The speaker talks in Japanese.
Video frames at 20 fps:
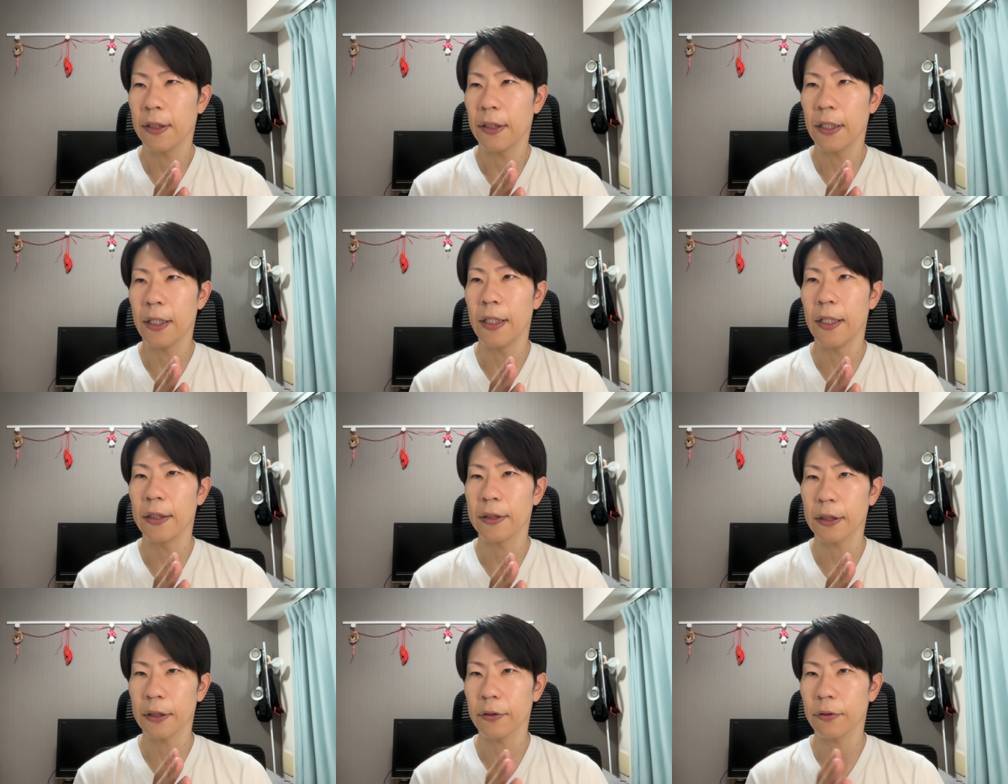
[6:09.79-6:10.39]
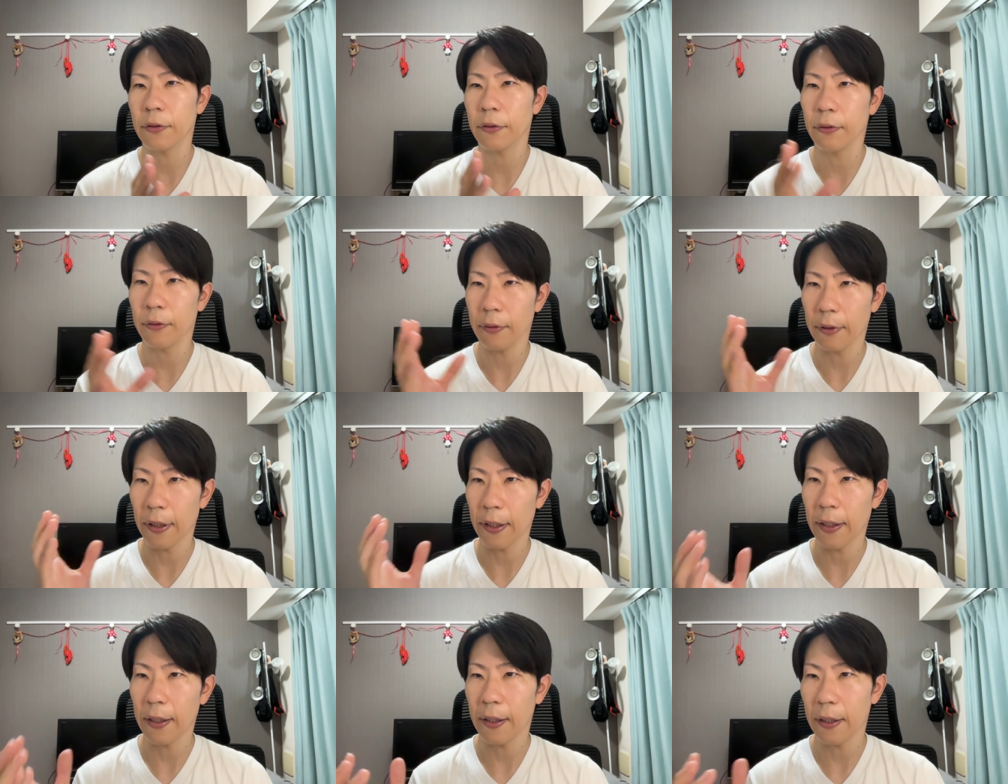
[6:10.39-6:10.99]
えー、ちゃん
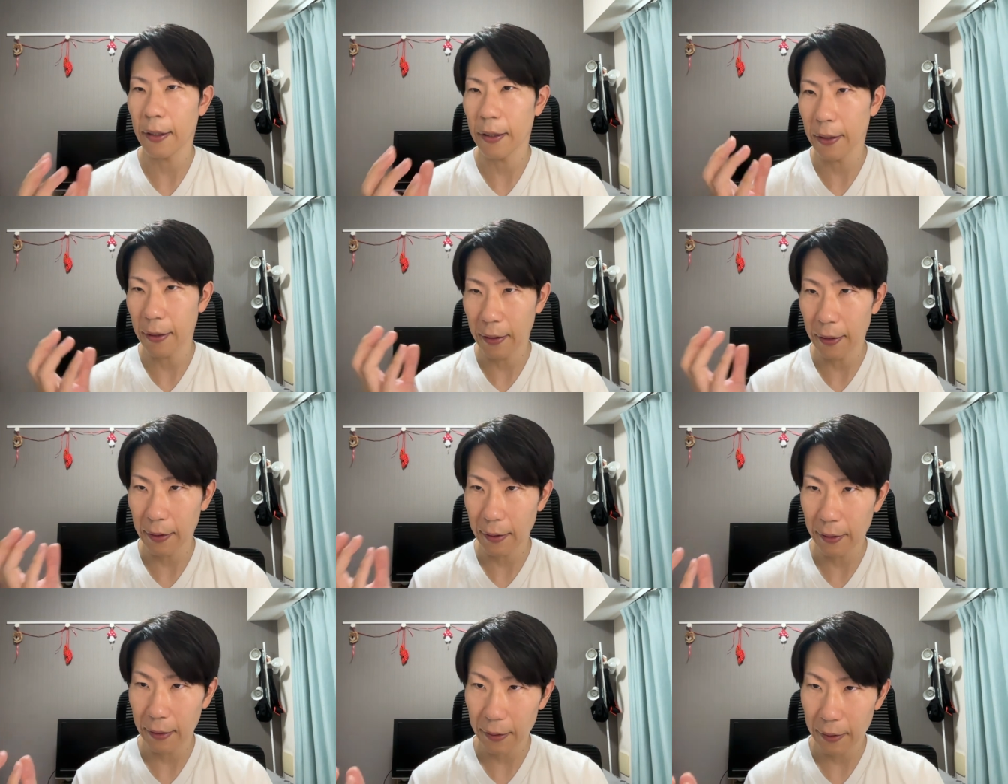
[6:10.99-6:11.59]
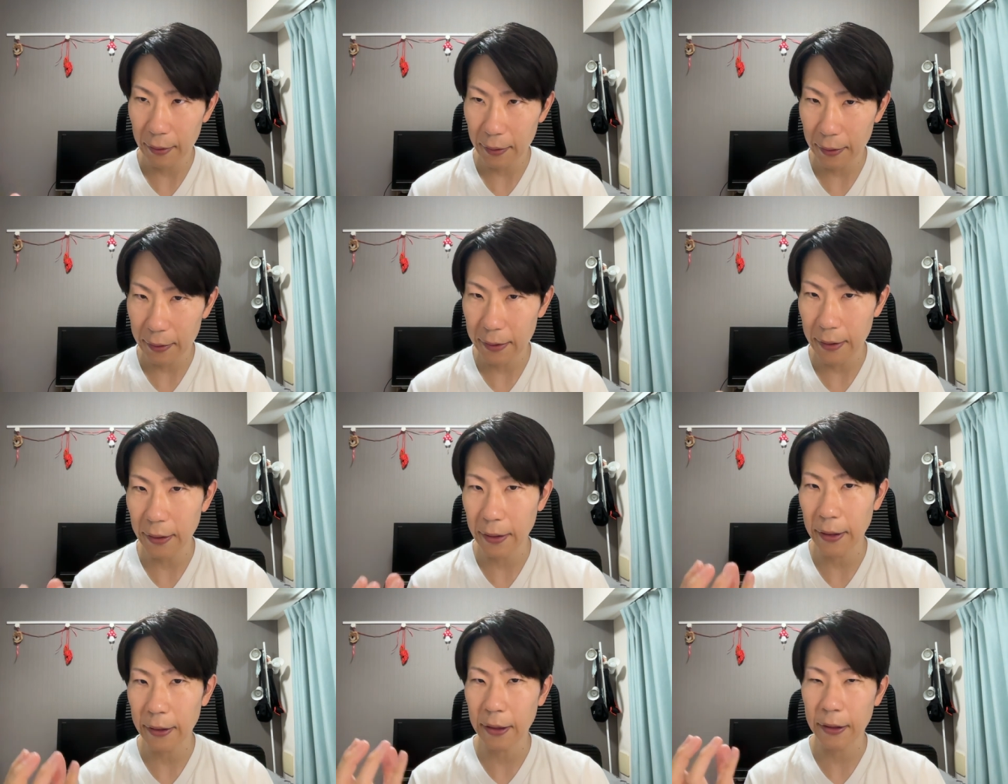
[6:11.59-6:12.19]
と、えー、
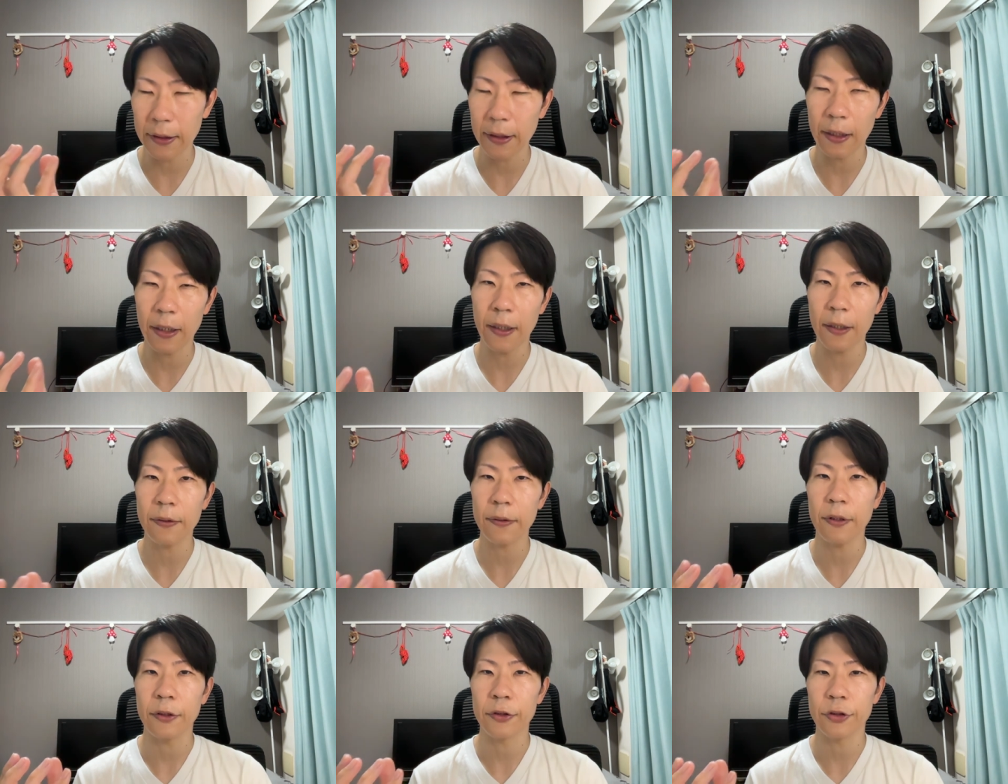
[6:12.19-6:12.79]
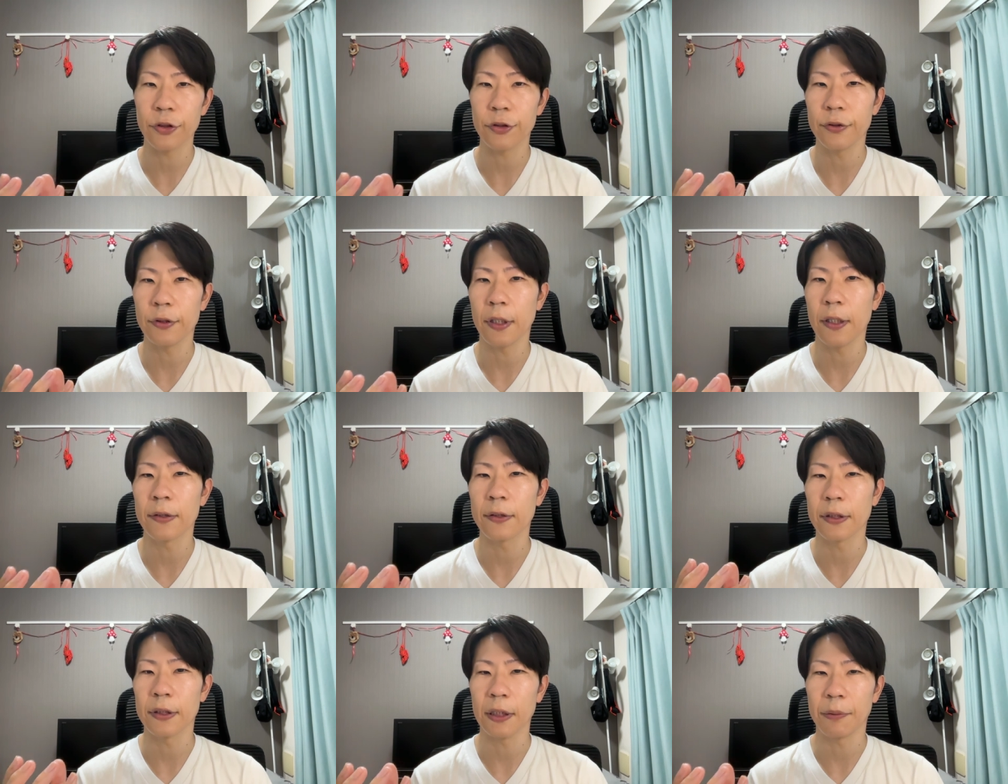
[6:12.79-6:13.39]
生計立てられるぐらいの収入
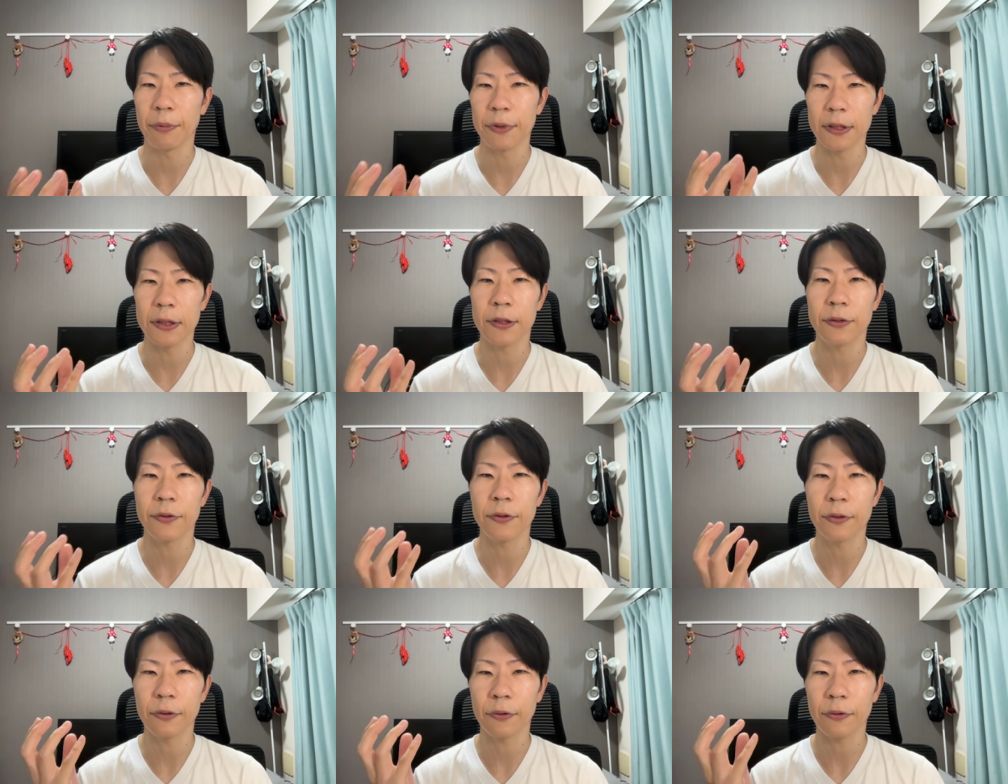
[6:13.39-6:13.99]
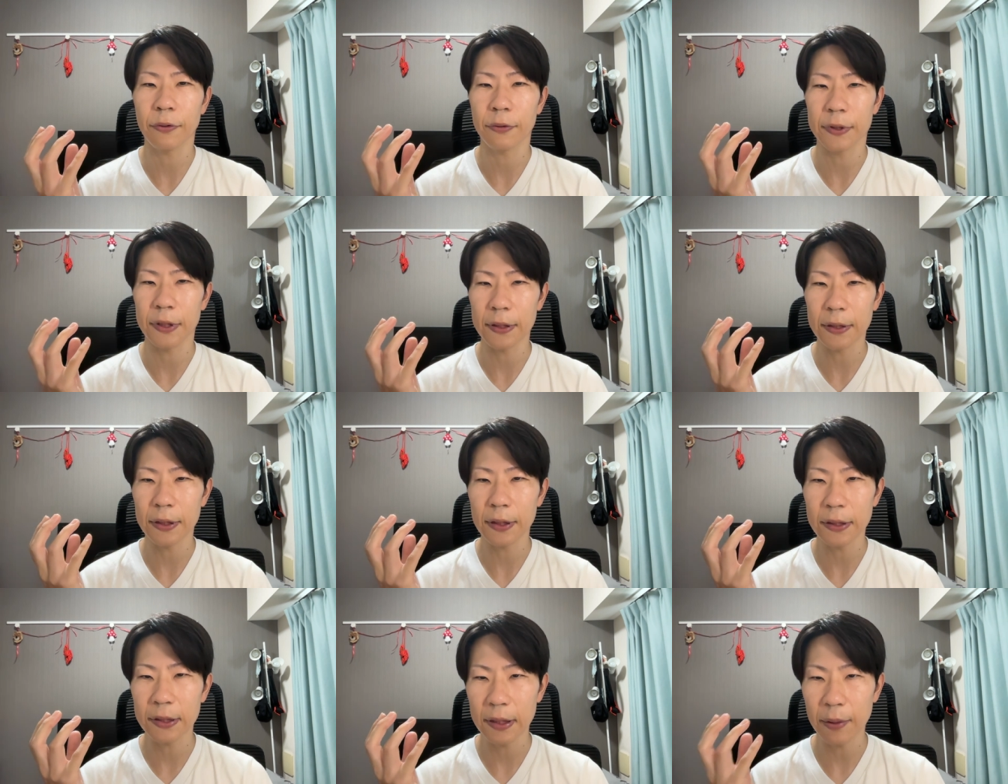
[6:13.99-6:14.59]
があるのって別にそういうことを
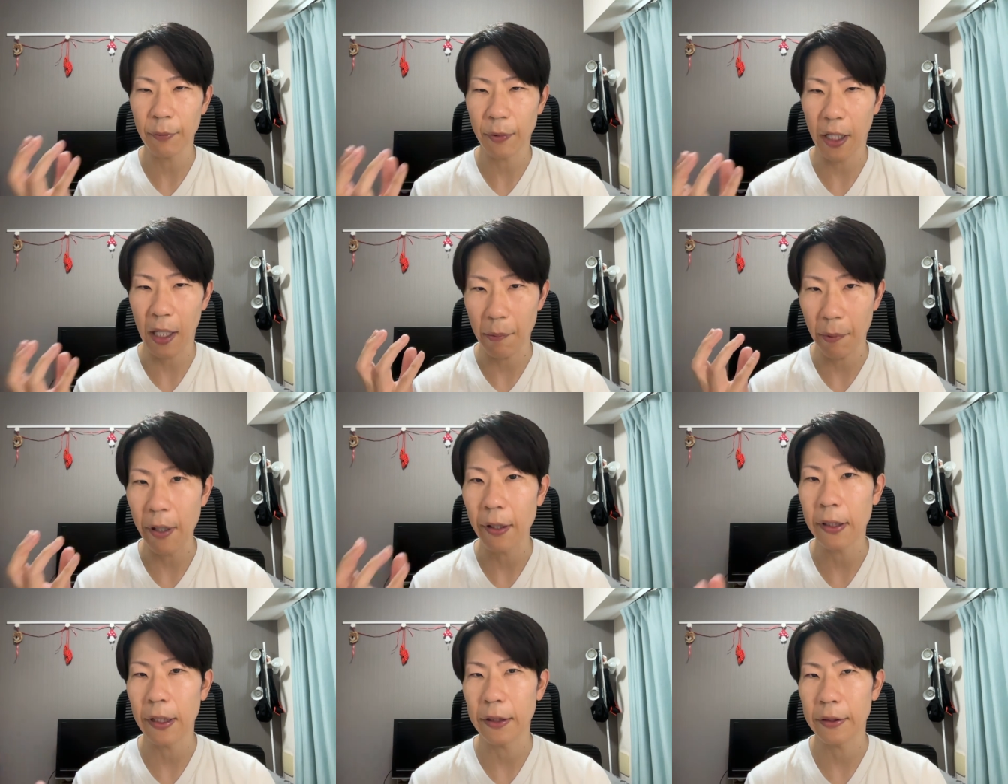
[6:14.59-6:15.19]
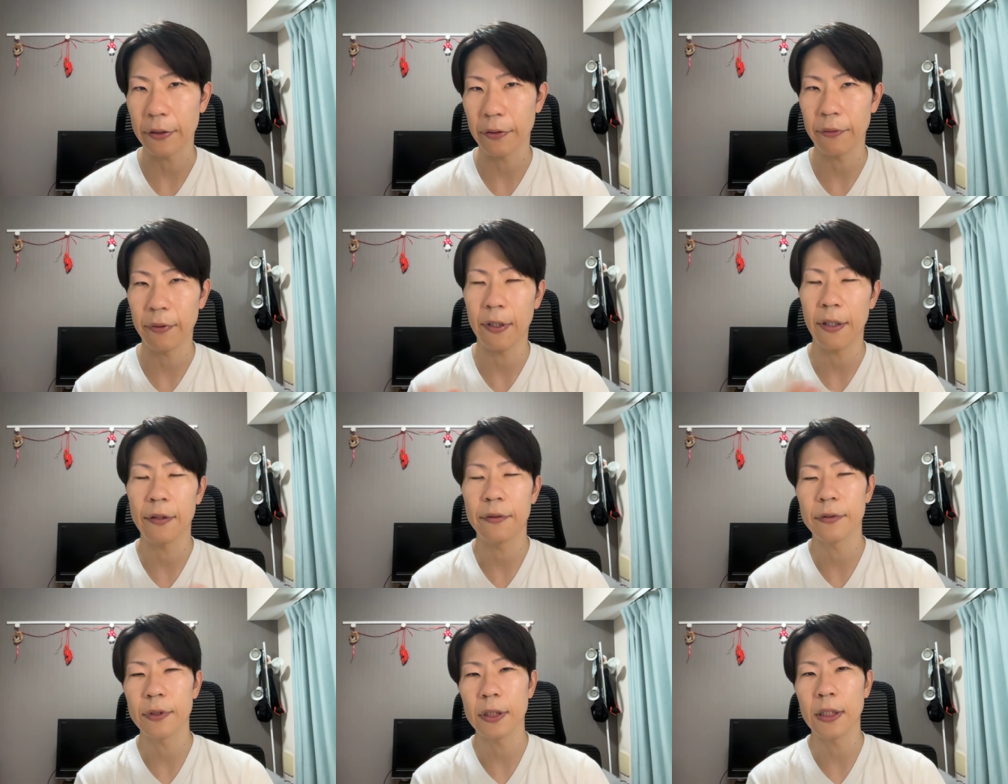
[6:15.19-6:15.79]
全然しても構わないっていうの
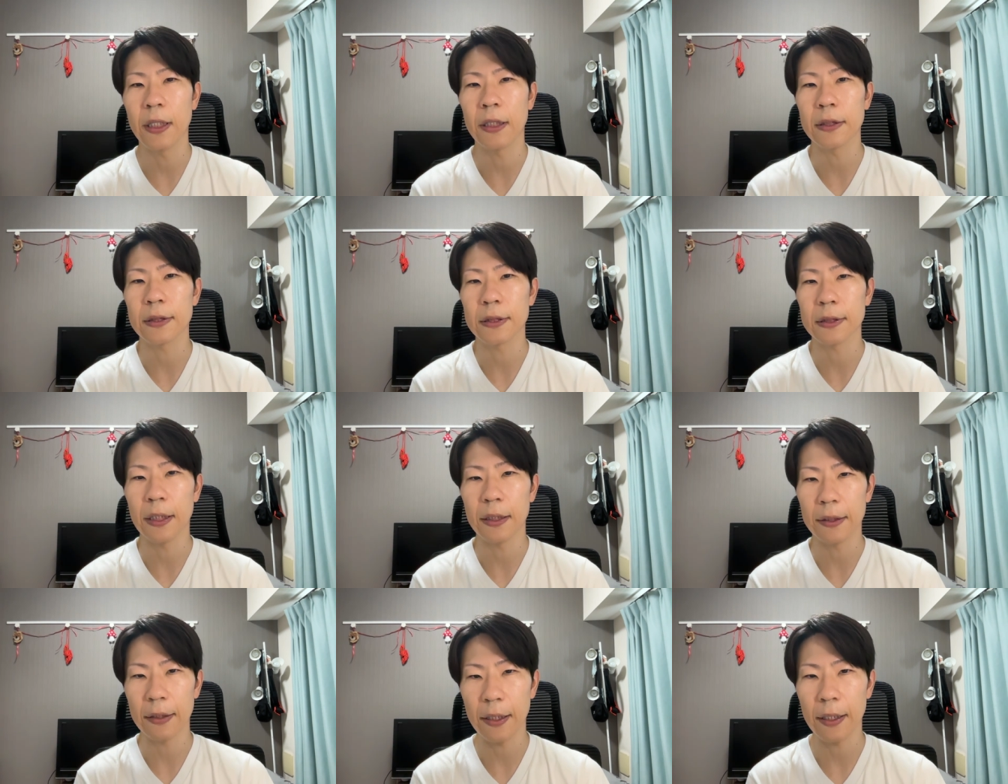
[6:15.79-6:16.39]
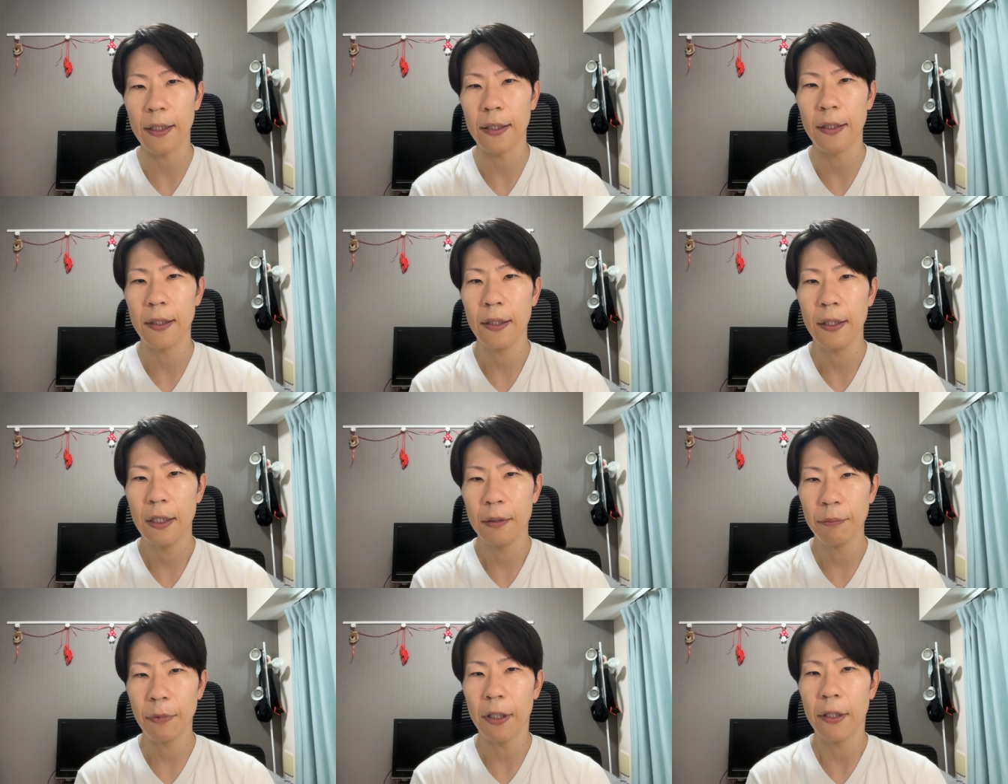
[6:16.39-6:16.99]
がフリーランスなんで、
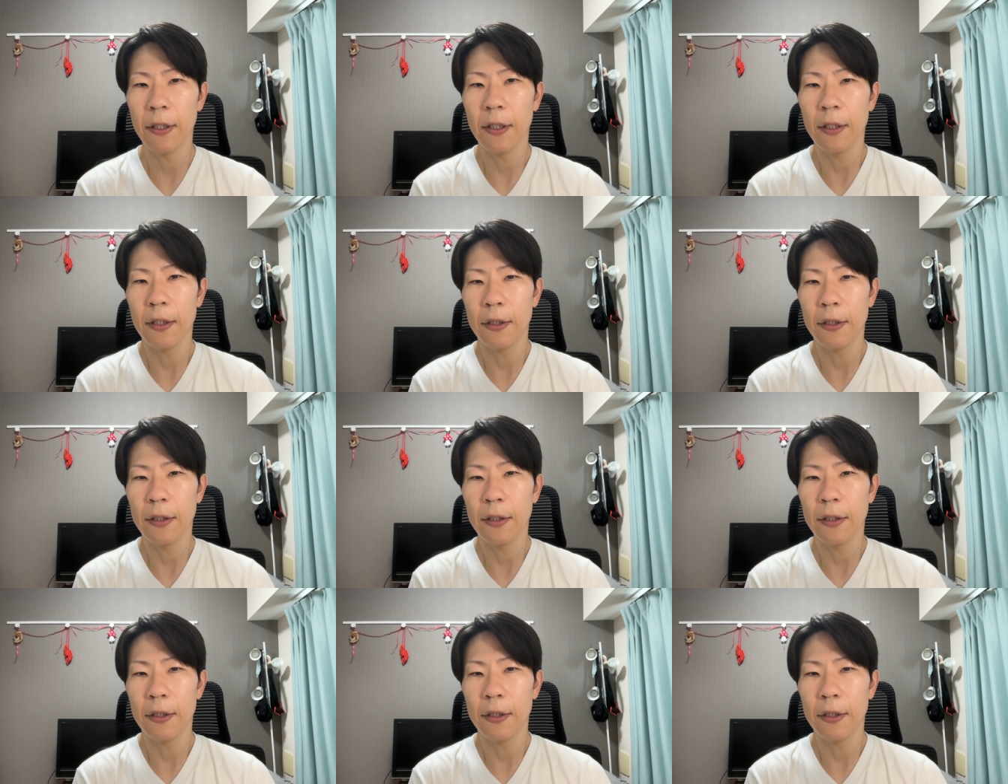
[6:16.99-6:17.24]
まあ、